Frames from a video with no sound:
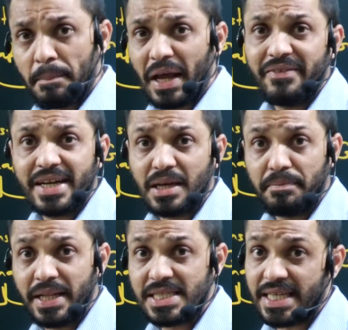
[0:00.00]
ప్రైవేట్
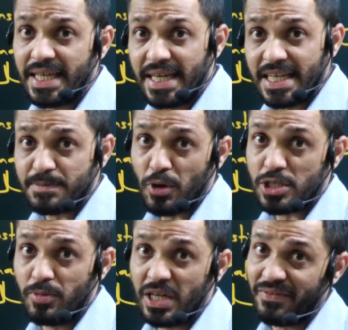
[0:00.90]
కంపెనీస్కి ఈ
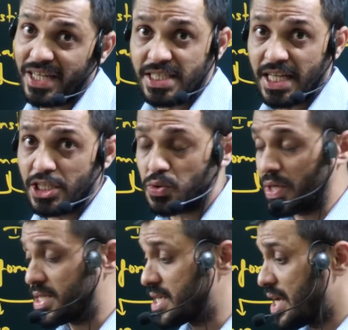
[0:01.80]
రెస్పాన్సిబిలిటీ ఇవ్వడం జరిగింది
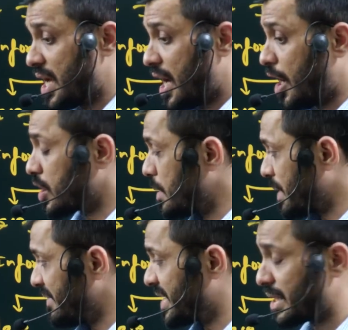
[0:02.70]
స్టూడెంట్స్ ఆ యొక్క
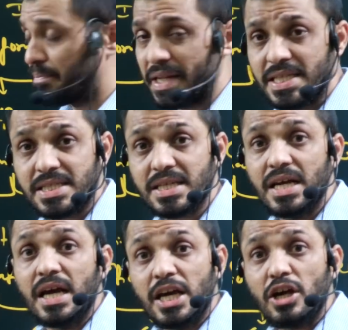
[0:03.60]
ప్రైవేట్ కంపెనీస్
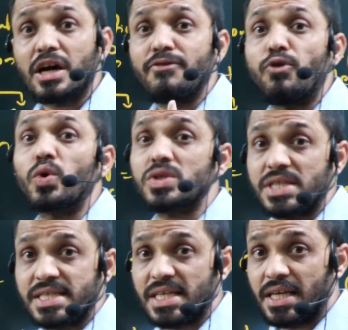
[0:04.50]
ఈ యొక్క ఫొటోస్
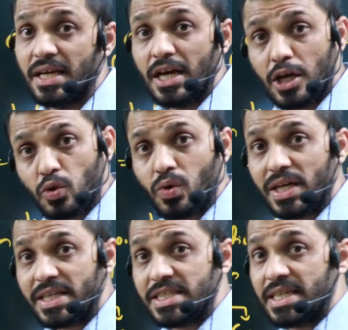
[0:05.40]
తీసి
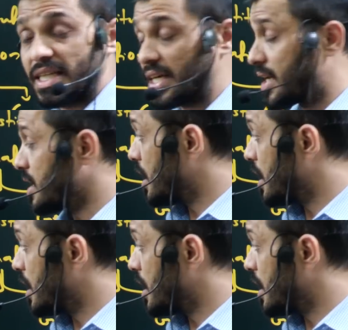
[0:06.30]
గూగుల్కి ఇచ్చినట్టయితే కనుక